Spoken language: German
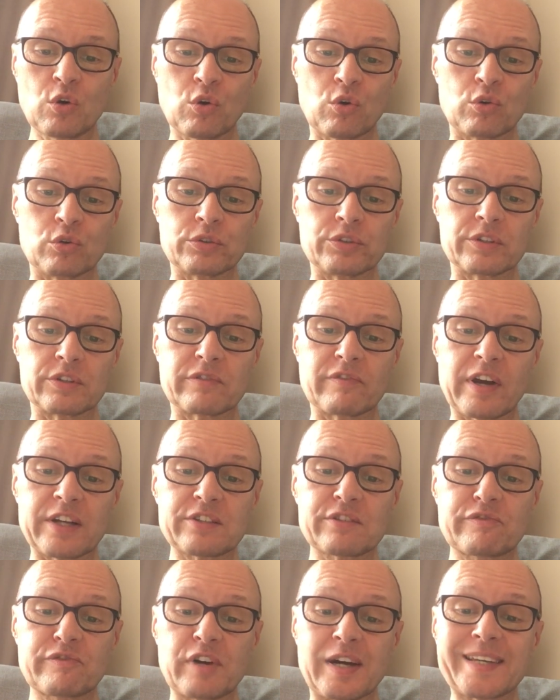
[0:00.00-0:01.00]
Und
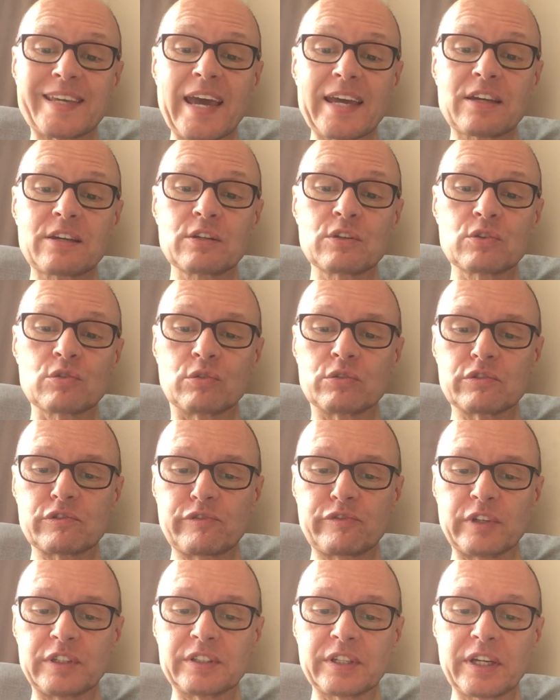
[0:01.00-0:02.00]
was vergecken und
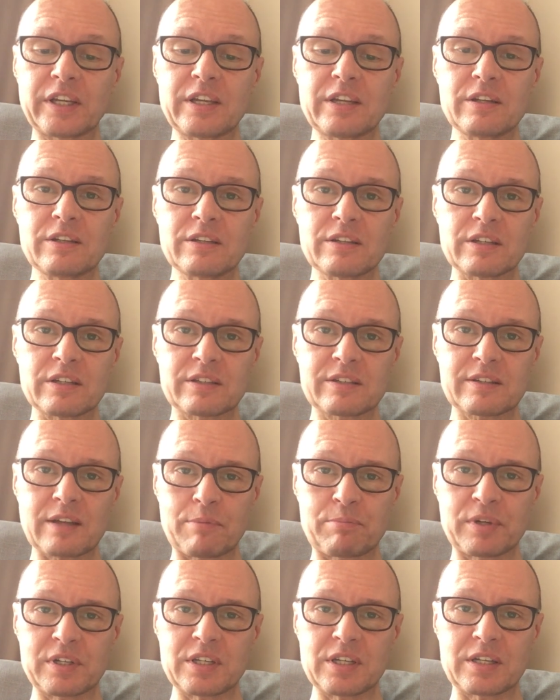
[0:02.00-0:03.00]
verdrehn die
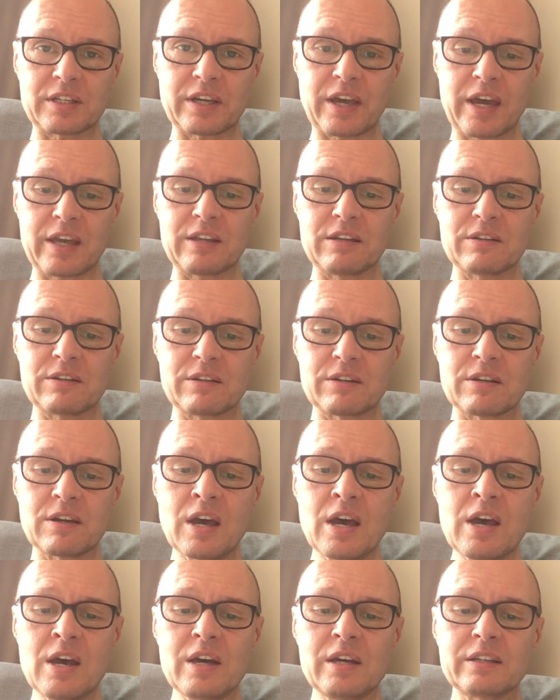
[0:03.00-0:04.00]
zappeligen Hände,
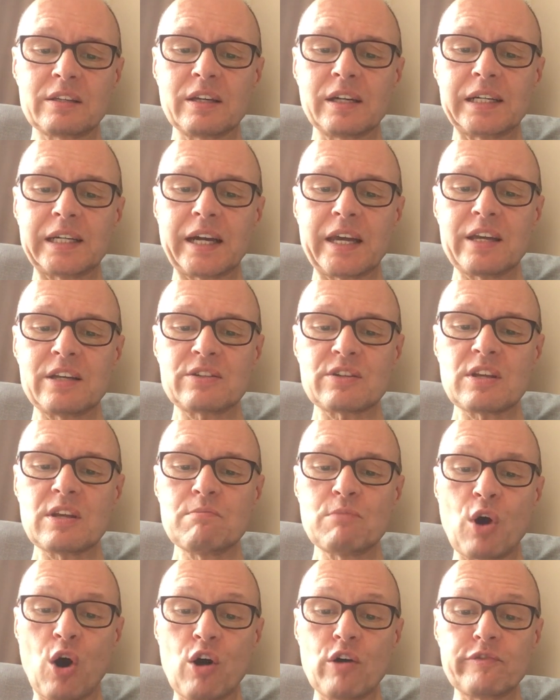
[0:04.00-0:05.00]
gerät
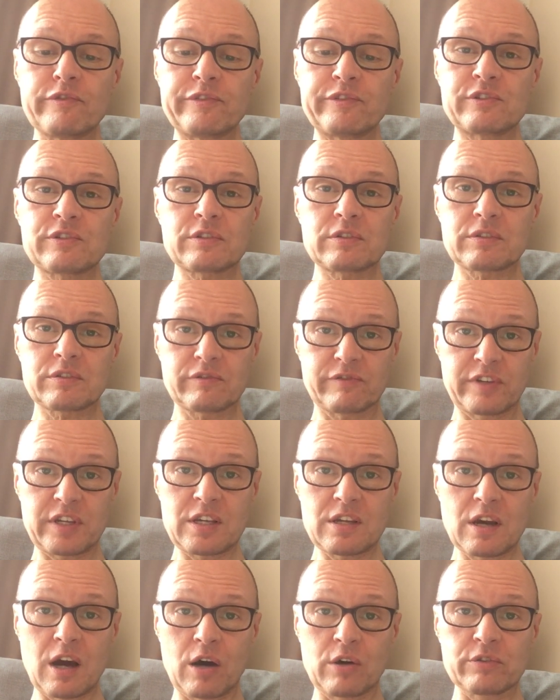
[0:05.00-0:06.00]
ihm oft
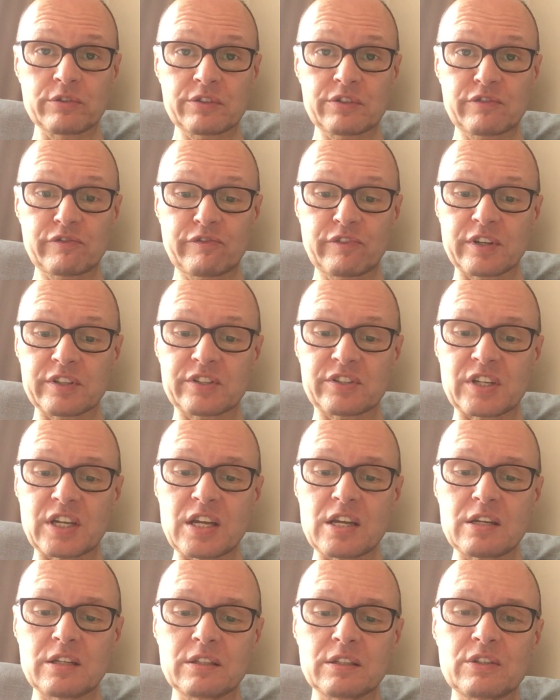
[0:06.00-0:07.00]
wie aus
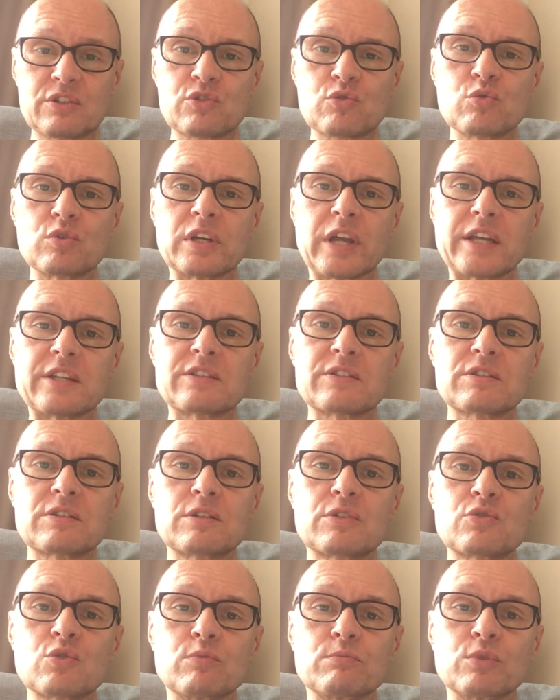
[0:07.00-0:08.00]
Versehen zuletzt
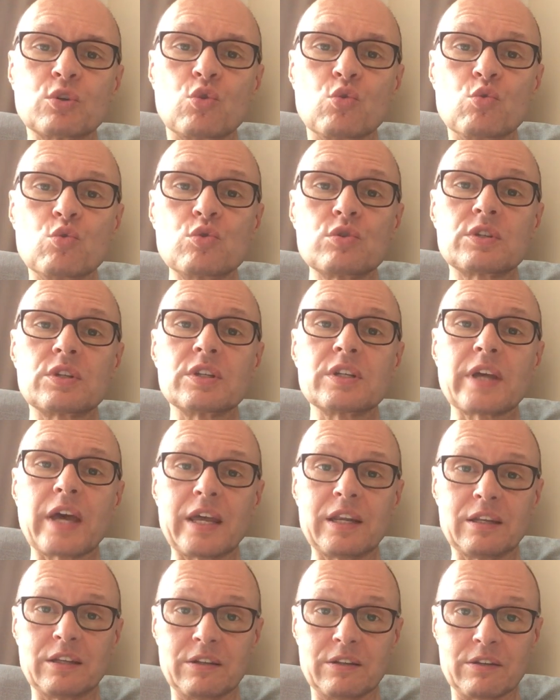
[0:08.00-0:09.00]
zum guten
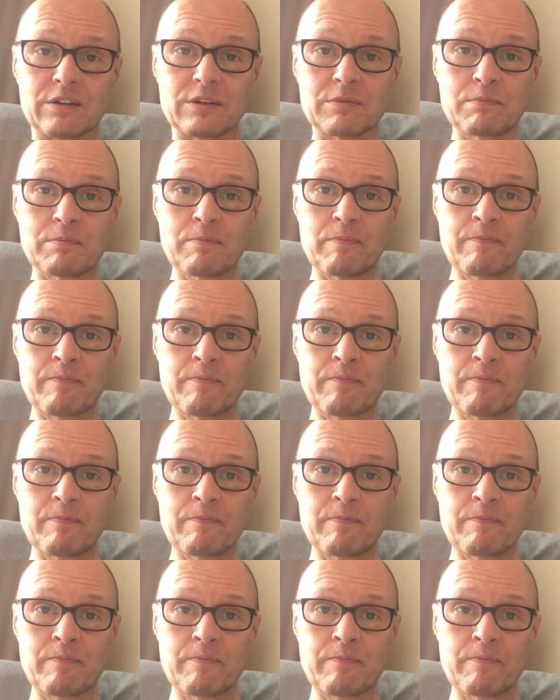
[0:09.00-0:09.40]
Ende.